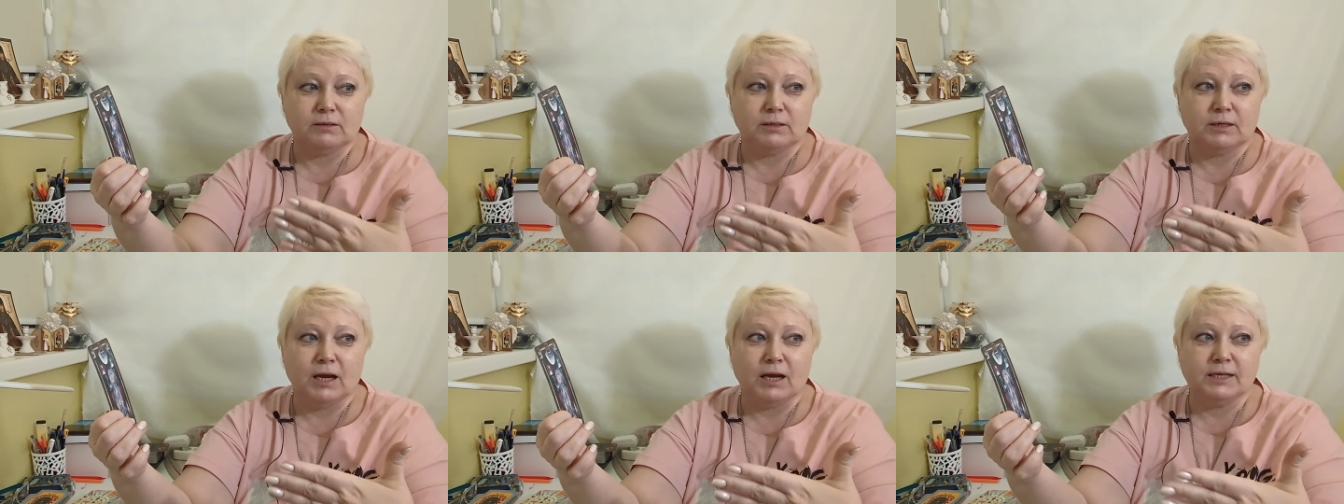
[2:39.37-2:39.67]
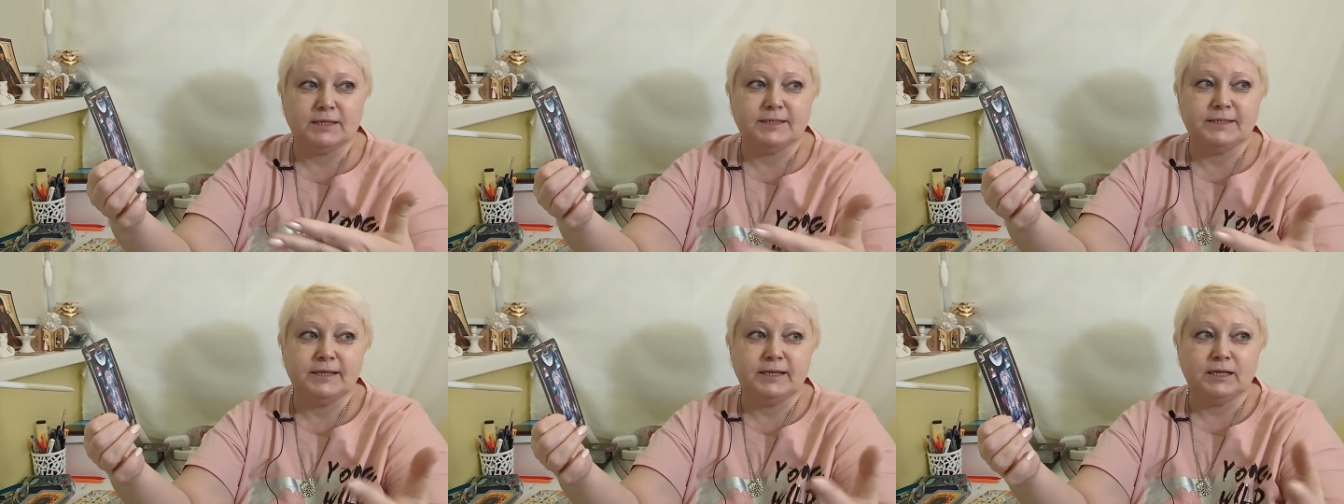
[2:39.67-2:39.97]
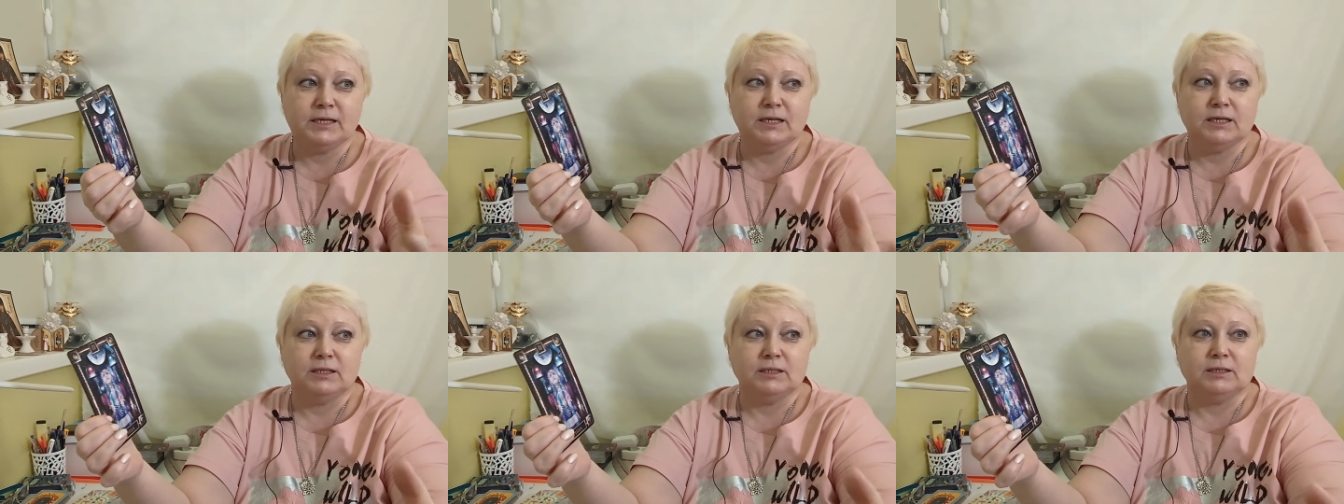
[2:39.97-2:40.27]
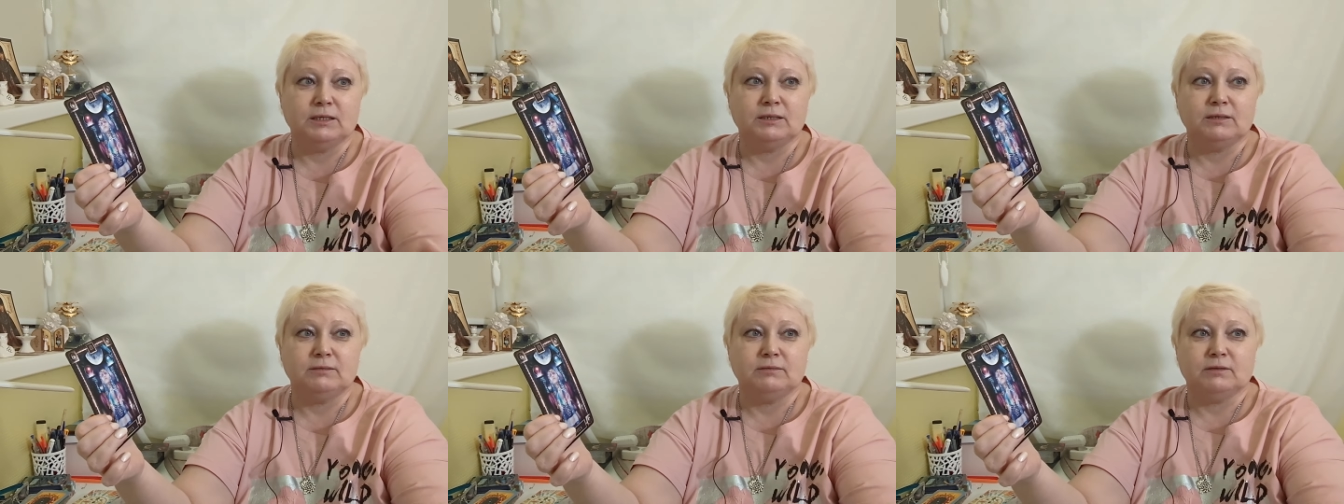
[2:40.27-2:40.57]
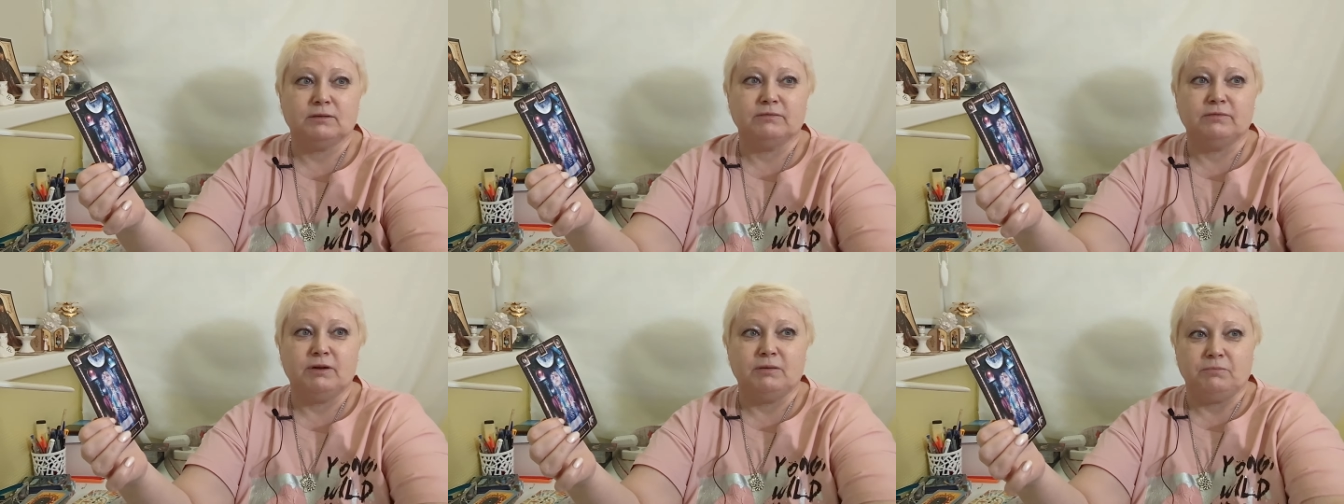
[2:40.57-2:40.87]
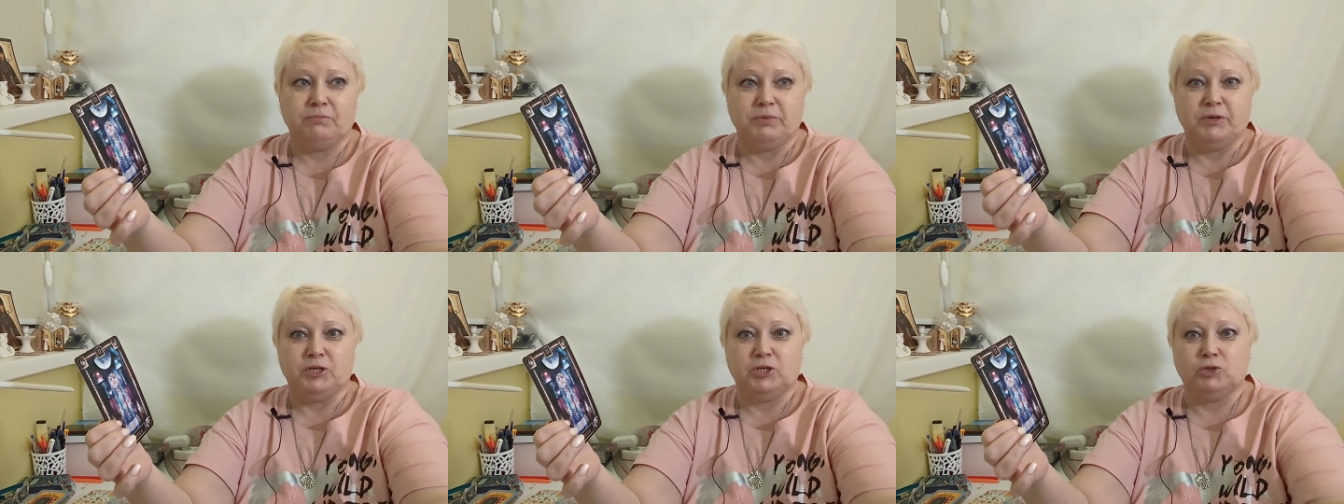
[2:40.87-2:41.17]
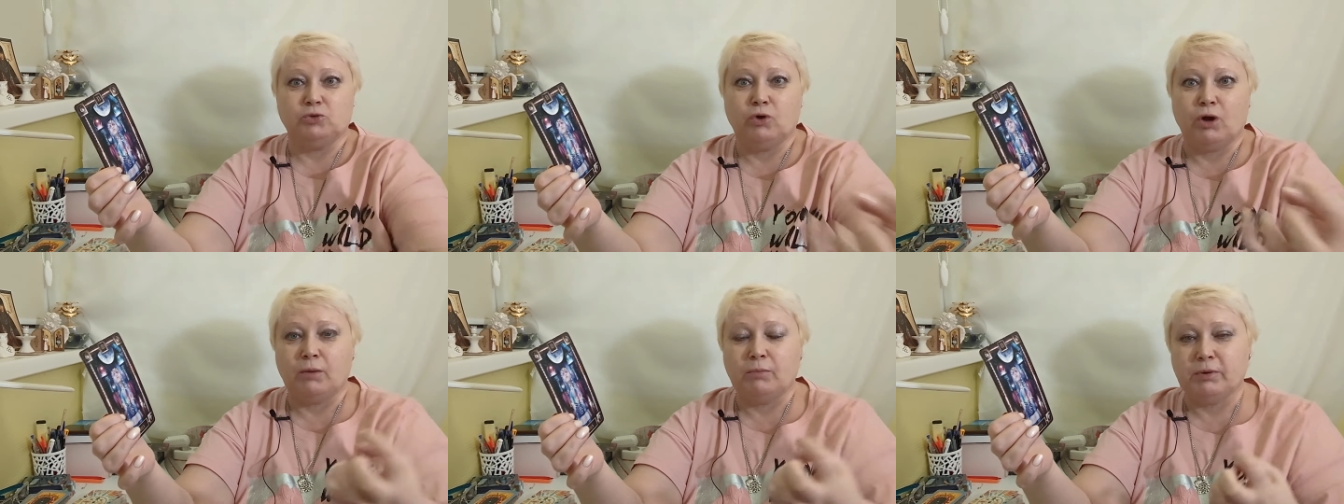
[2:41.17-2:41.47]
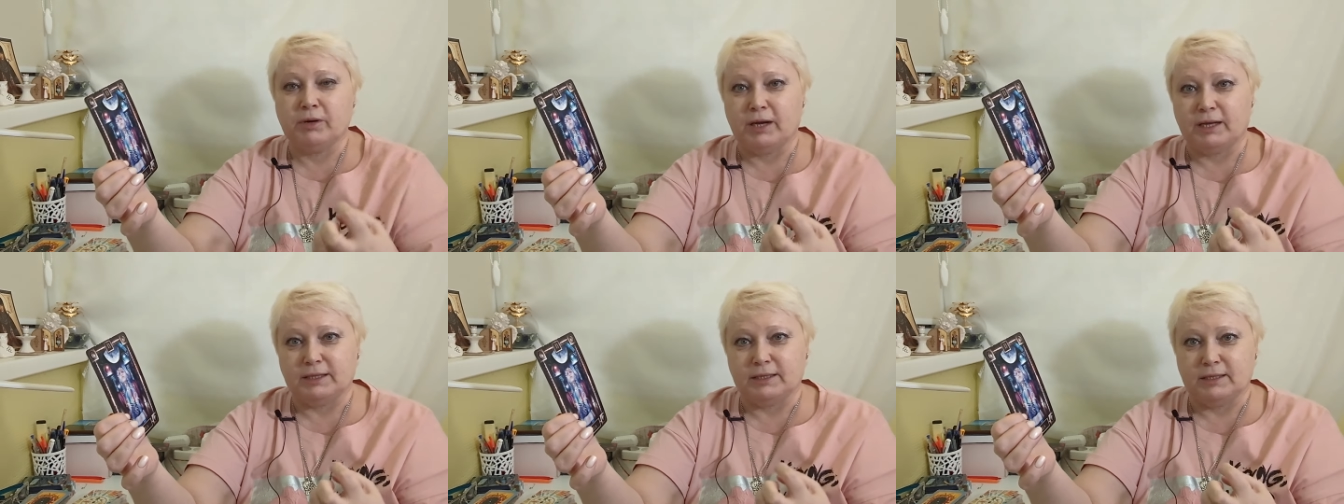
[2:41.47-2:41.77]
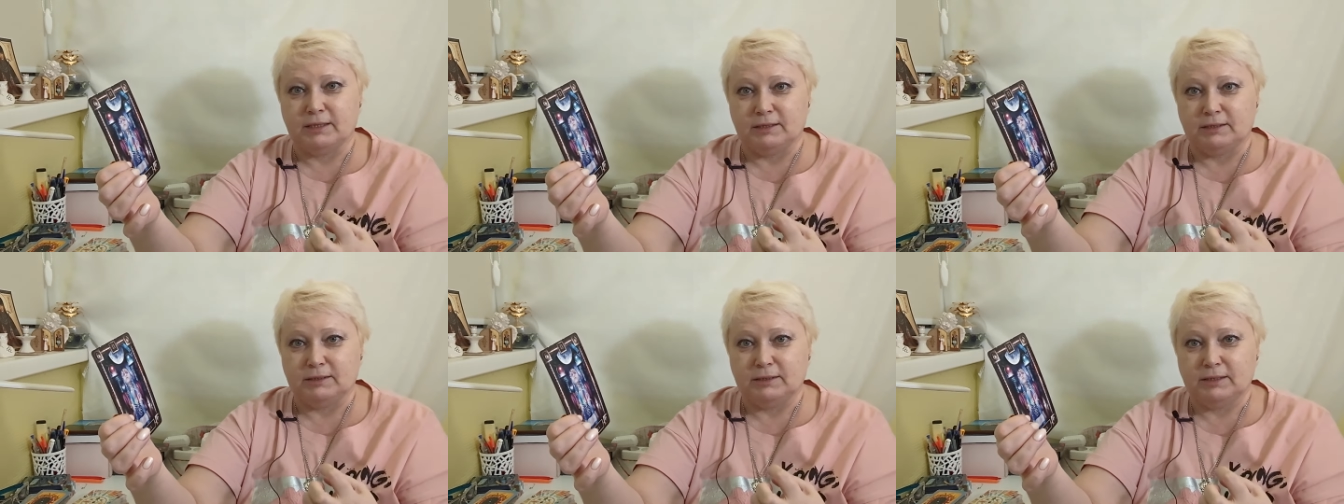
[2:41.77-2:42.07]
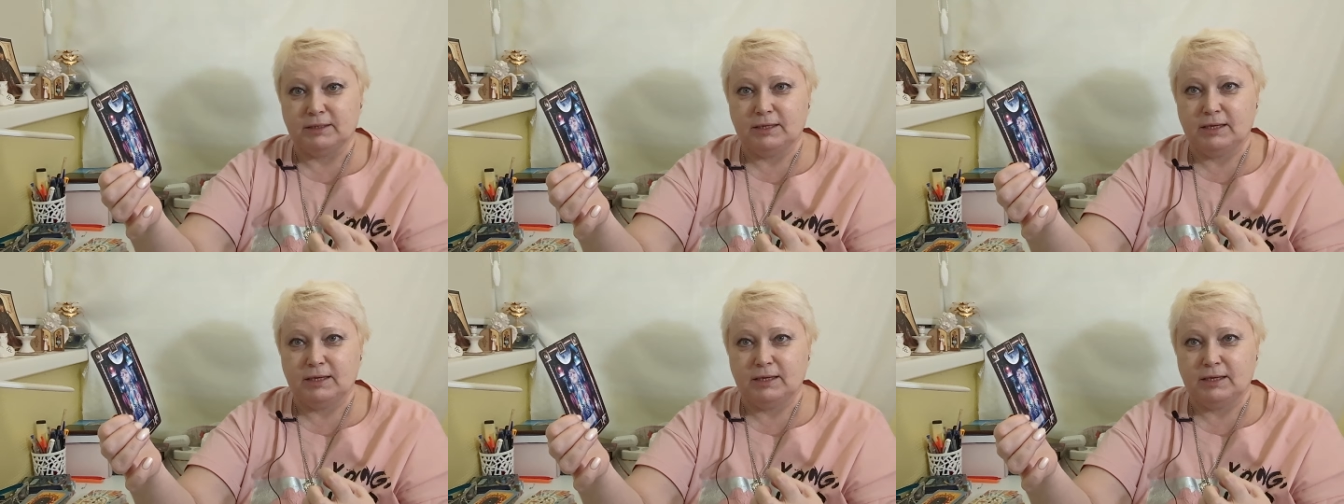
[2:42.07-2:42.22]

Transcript: как зеркало вам пришло обратно.